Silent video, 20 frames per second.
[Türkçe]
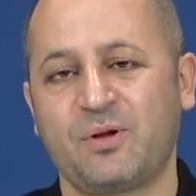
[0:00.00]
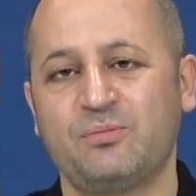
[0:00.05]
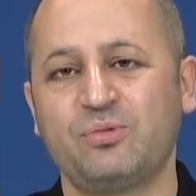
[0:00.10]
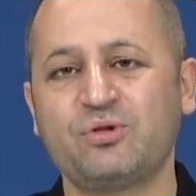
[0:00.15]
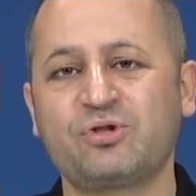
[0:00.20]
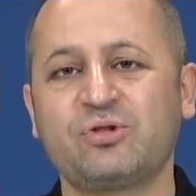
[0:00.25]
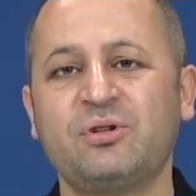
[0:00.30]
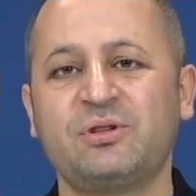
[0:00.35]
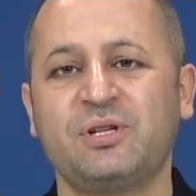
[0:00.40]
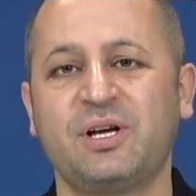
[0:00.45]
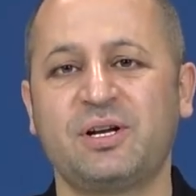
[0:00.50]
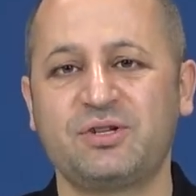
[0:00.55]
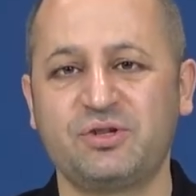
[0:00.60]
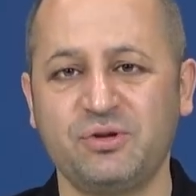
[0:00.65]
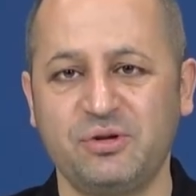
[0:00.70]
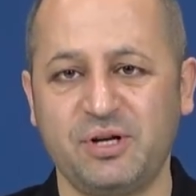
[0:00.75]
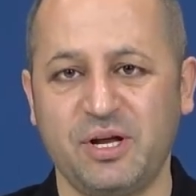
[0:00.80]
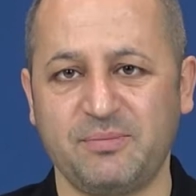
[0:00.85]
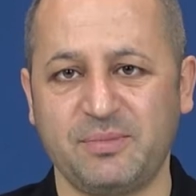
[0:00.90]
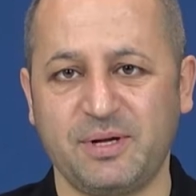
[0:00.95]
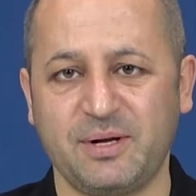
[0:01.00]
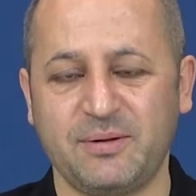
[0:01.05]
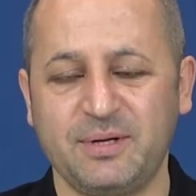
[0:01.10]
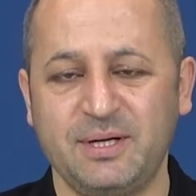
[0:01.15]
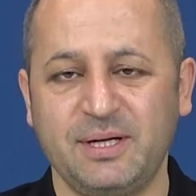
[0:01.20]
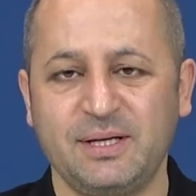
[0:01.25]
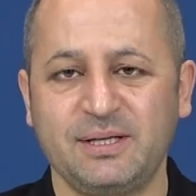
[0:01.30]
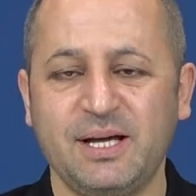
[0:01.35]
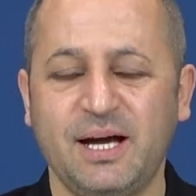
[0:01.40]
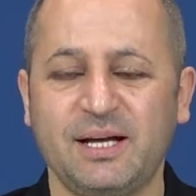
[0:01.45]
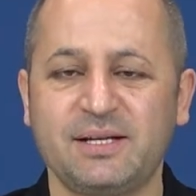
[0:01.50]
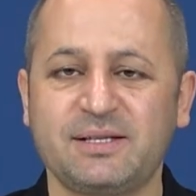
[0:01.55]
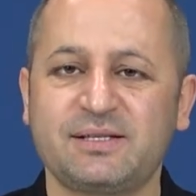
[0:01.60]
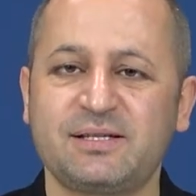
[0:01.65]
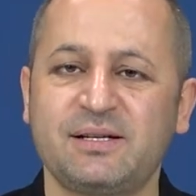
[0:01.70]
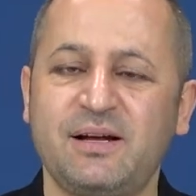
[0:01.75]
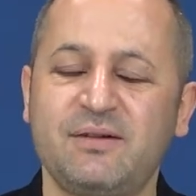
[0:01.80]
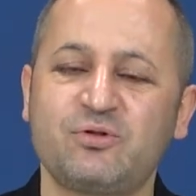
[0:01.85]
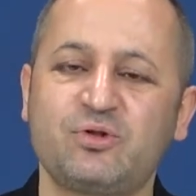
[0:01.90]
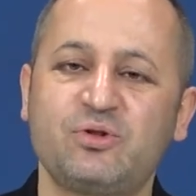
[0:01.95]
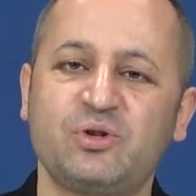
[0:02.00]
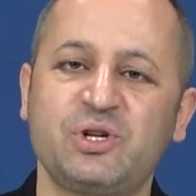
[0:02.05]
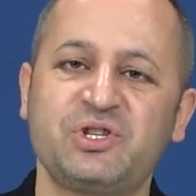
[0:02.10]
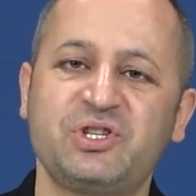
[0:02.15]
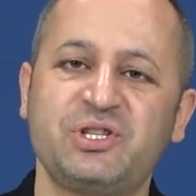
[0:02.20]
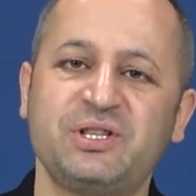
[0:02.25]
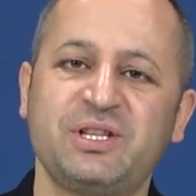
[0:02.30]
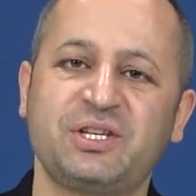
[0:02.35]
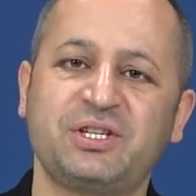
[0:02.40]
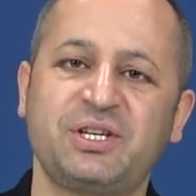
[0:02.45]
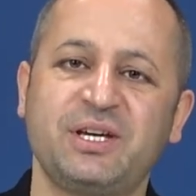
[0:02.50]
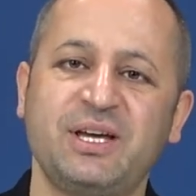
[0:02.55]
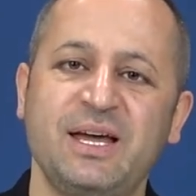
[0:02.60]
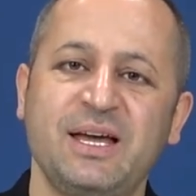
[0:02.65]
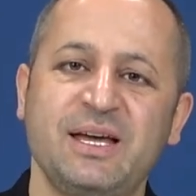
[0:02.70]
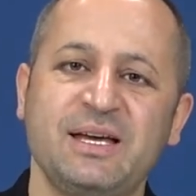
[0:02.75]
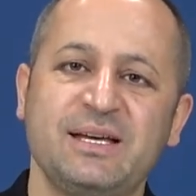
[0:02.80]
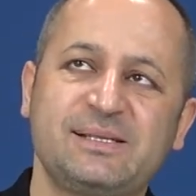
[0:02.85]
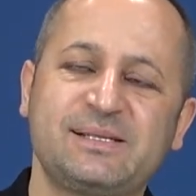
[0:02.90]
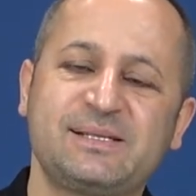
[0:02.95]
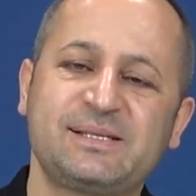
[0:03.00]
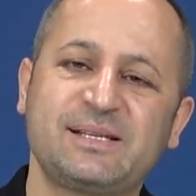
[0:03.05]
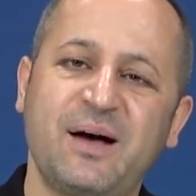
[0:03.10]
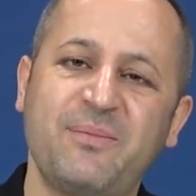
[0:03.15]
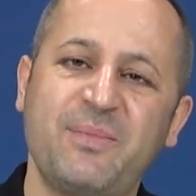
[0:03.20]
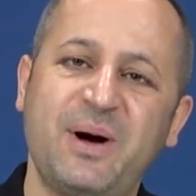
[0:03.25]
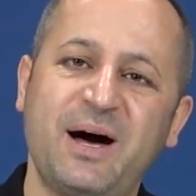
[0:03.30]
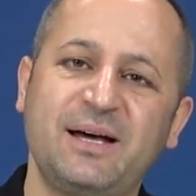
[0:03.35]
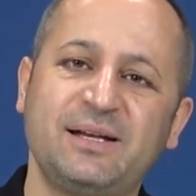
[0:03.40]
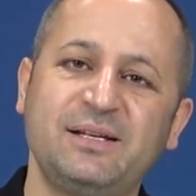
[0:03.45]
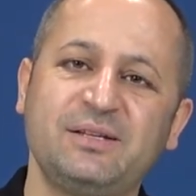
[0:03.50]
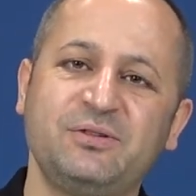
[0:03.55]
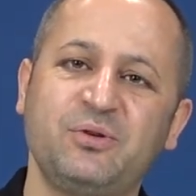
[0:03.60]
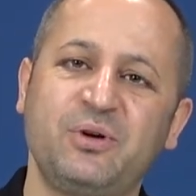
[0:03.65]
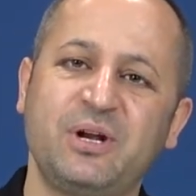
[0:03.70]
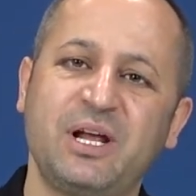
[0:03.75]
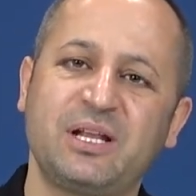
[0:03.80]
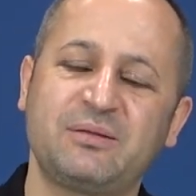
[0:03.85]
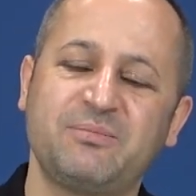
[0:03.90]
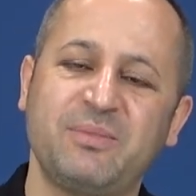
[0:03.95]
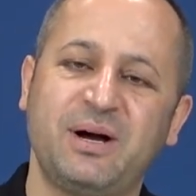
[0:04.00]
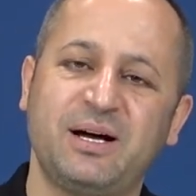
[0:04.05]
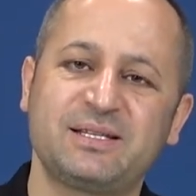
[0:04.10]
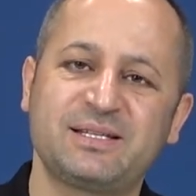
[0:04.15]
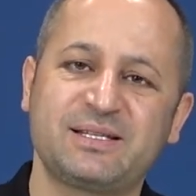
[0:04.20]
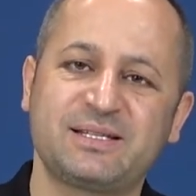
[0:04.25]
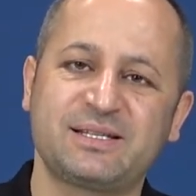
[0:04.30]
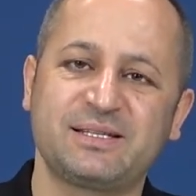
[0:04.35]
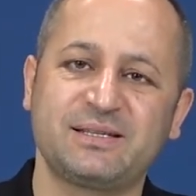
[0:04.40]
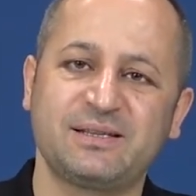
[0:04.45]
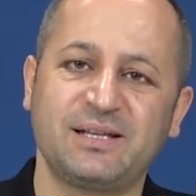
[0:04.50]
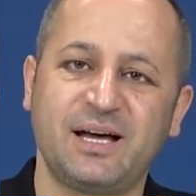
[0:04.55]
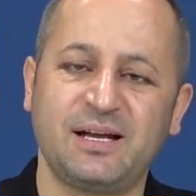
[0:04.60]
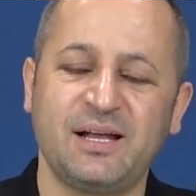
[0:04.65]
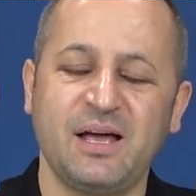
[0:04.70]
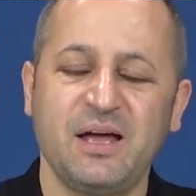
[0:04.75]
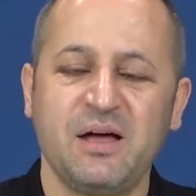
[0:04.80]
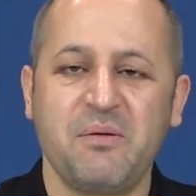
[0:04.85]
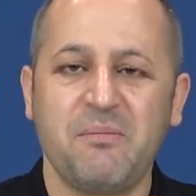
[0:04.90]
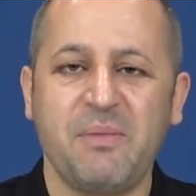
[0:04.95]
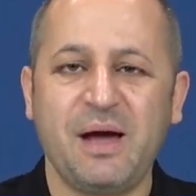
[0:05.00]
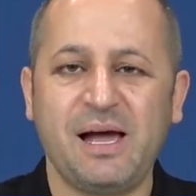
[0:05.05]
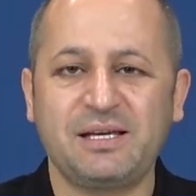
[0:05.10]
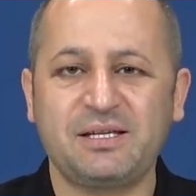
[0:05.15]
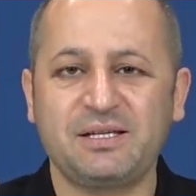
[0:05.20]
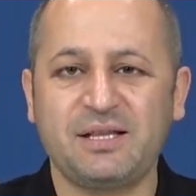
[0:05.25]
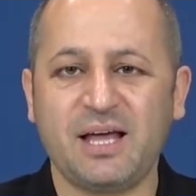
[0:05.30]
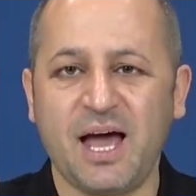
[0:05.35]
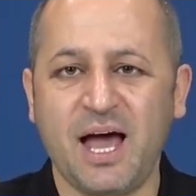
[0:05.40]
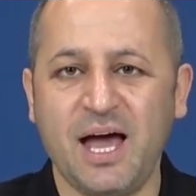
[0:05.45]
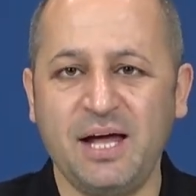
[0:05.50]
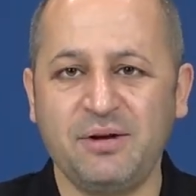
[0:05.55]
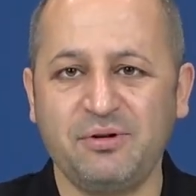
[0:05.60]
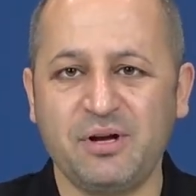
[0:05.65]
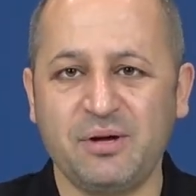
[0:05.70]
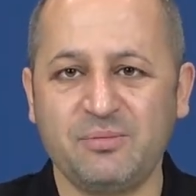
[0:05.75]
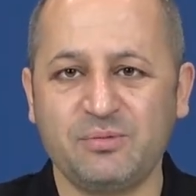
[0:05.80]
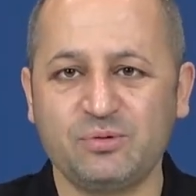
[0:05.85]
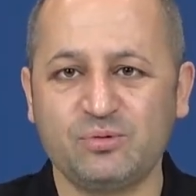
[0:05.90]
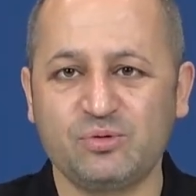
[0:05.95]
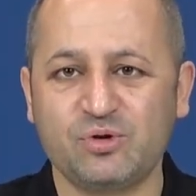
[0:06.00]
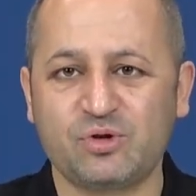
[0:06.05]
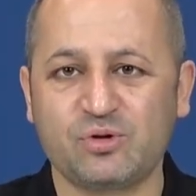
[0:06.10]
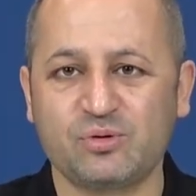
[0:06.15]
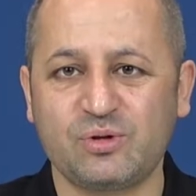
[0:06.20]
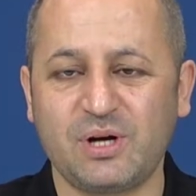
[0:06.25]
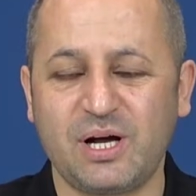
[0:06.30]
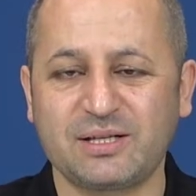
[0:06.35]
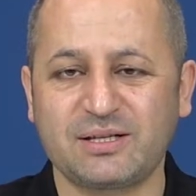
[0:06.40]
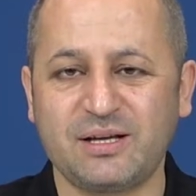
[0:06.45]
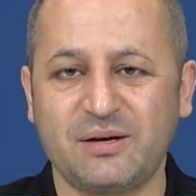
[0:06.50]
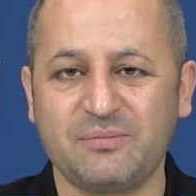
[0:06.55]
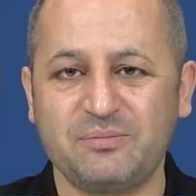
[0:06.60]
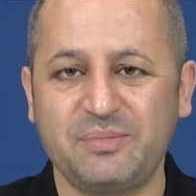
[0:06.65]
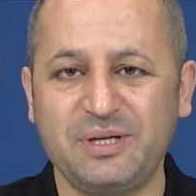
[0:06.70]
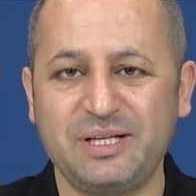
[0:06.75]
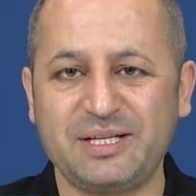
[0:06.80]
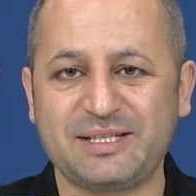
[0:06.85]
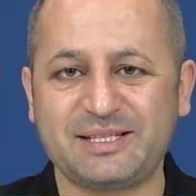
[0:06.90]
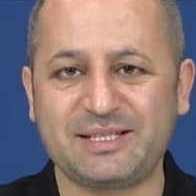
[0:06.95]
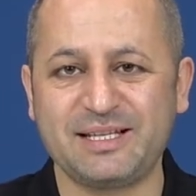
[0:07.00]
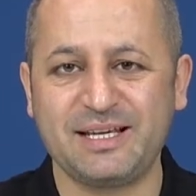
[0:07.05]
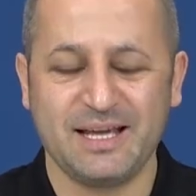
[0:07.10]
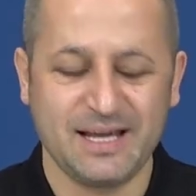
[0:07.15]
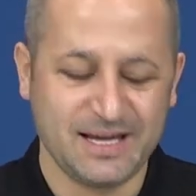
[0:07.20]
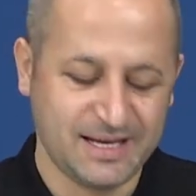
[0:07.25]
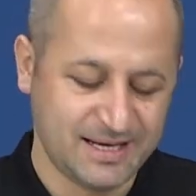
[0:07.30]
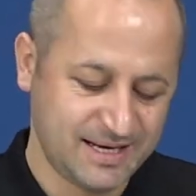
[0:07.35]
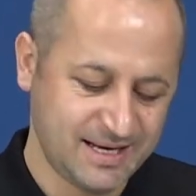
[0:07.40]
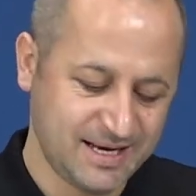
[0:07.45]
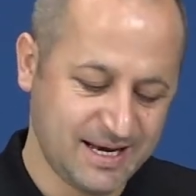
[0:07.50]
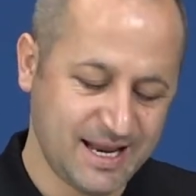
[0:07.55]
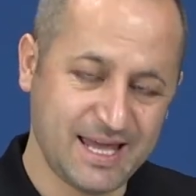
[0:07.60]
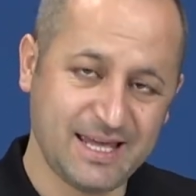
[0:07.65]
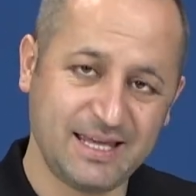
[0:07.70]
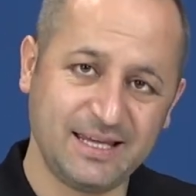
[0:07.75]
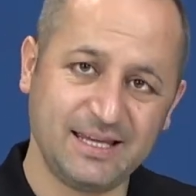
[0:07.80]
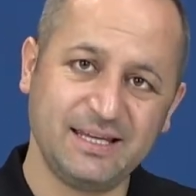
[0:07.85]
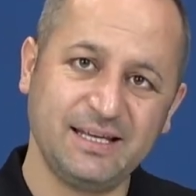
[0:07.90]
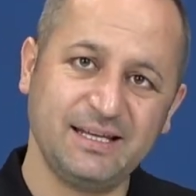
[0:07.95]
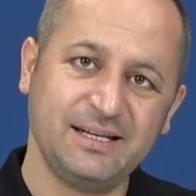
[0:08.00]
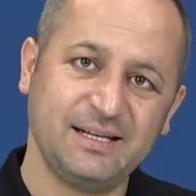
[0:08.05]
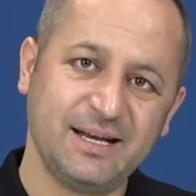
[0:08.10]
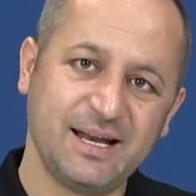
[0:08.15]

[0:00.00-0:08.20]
Bu son derece önemli. Yani sınav sürecindeki zamanı yönetme açısından belki de en önemli unsurlardan birisi neyi,